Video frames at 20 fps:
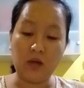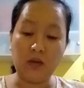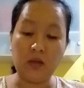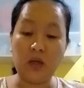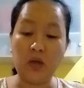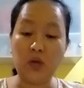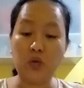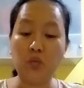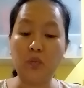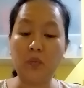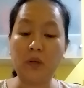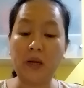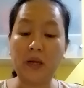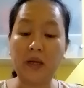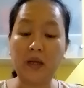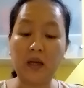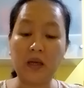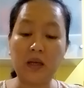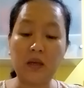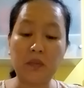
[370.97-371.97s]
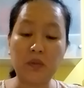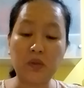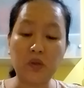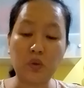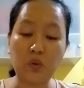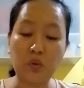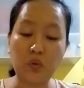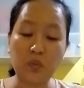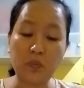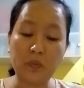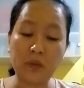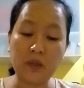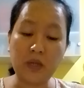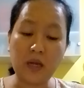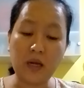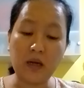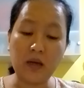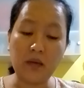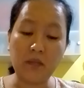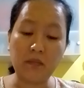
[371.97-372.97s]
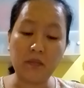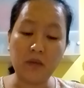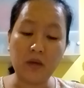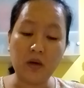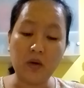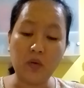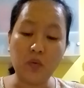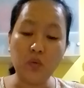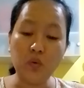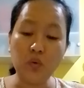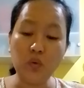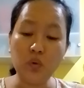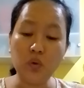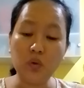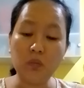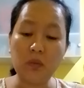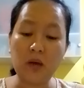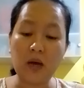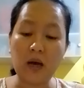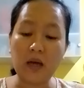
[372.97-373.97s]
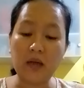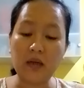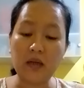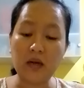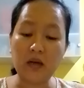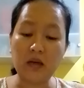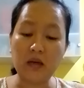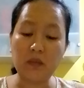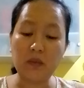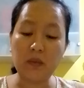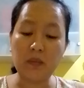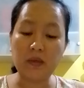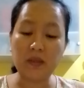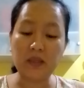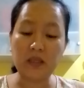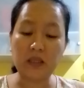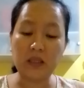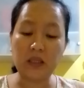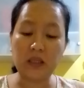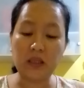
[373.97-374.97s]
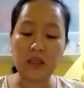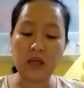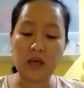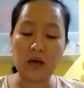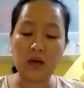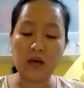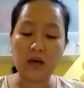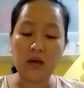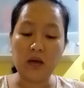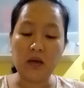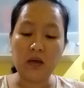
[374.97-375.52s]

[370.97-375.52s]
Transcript: yaitu mereka yang menyelundup ke dalam untuk menghadang kebebasan kita